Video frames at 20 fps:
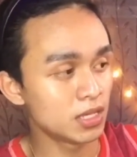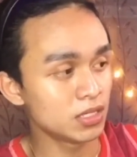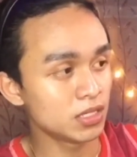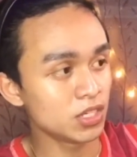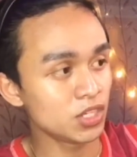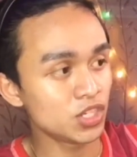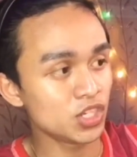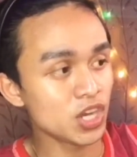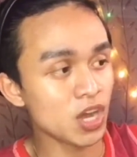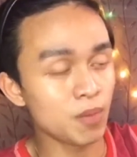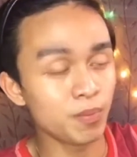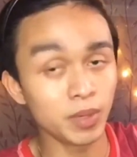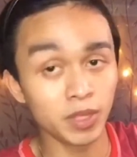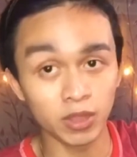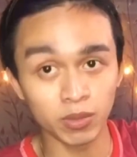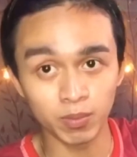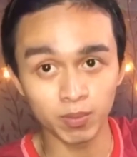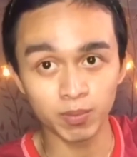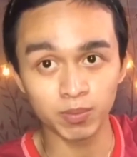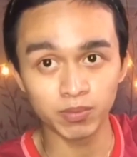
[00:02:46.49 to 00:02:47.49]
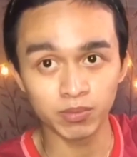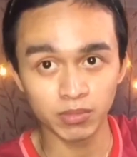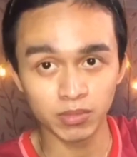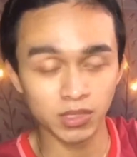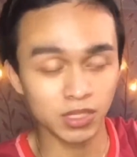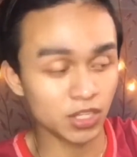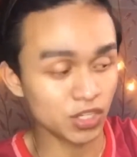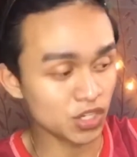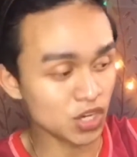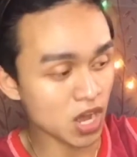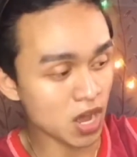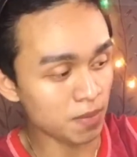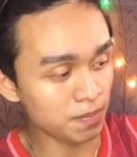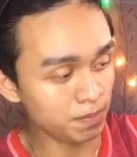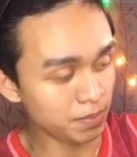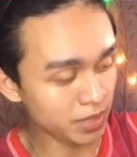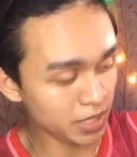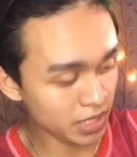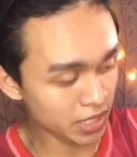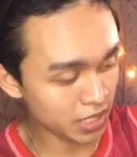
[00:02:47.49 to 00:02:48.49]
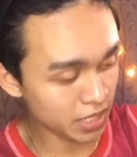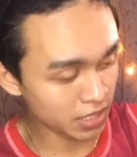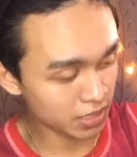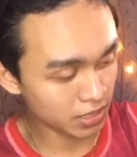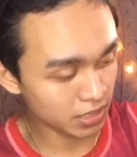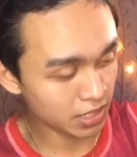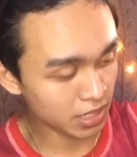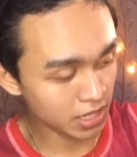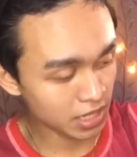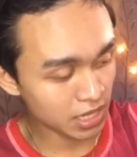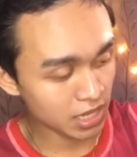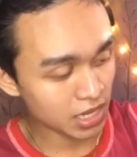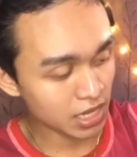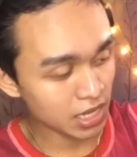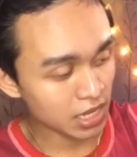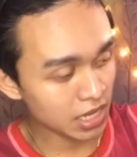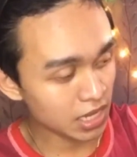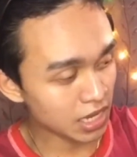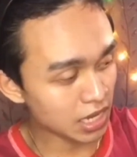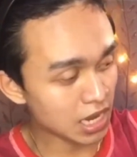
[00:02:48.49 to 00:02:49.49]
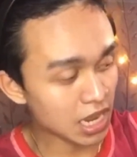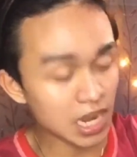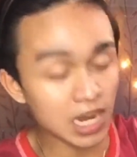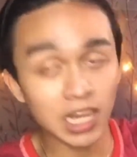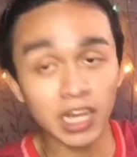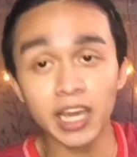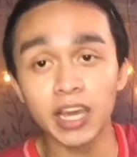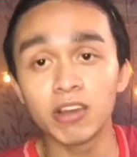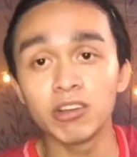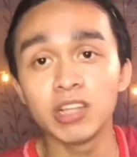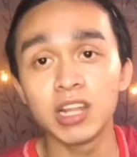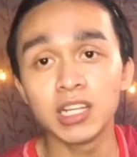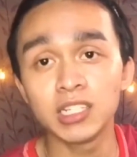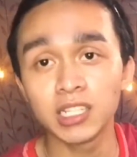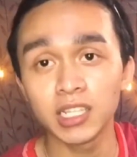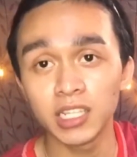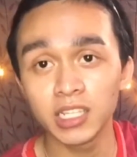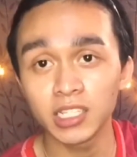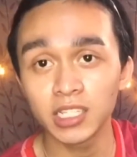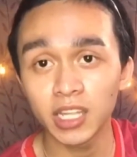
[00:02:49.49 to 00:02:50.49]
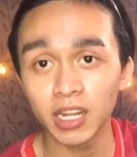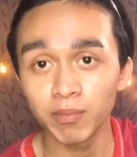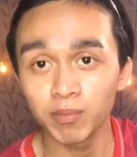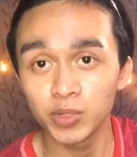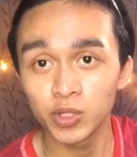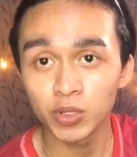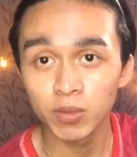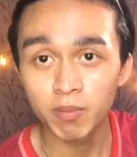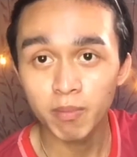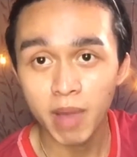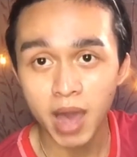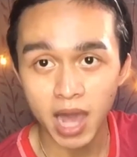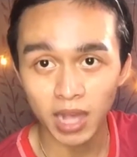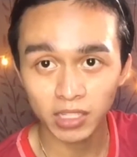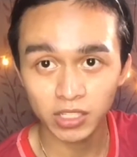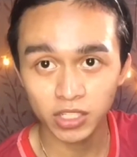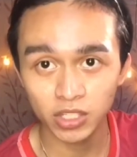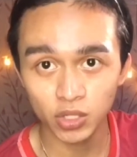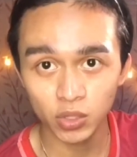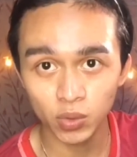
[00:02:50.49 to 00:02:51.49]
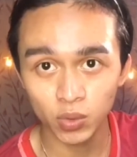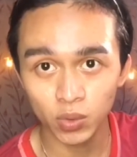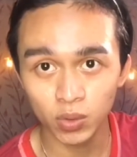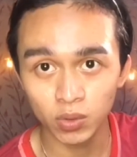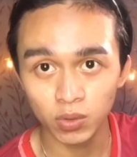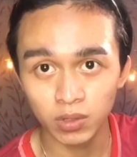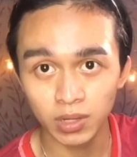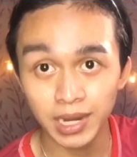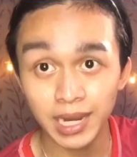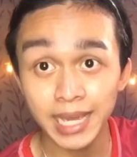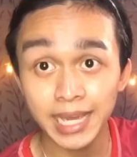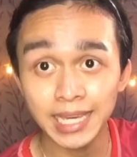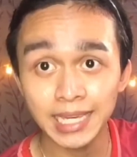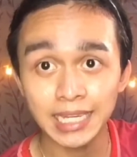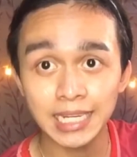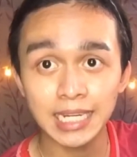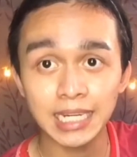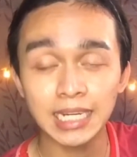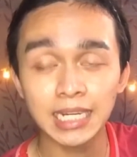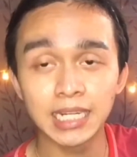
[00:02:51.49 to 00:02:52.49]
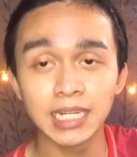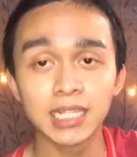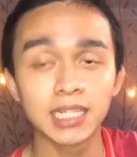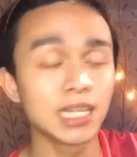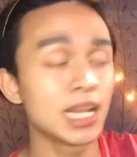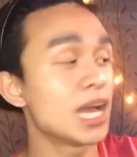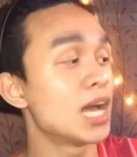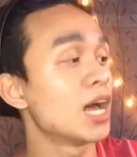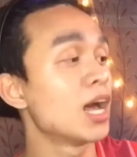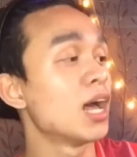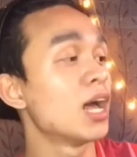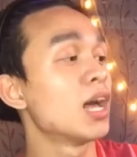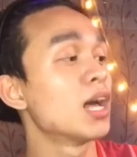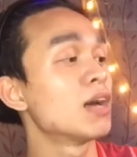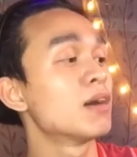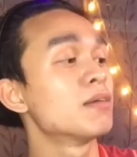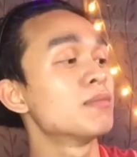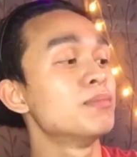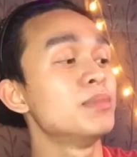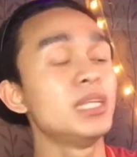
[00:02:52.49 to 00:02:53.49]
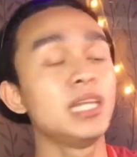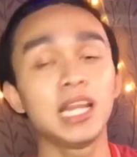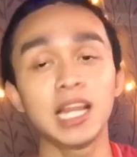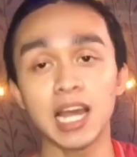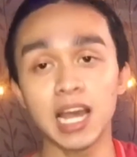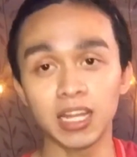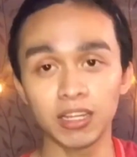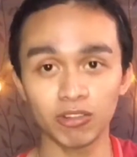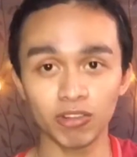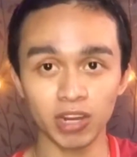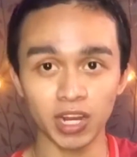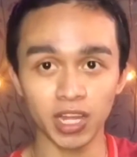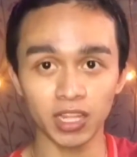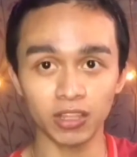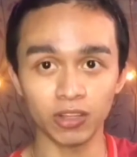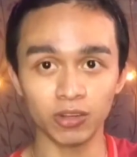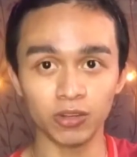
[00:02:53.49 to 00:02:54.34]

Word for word: sa Shopee, sa Shopee, ilalagay ko na lang sa description box yung link nang binilihan ko nito.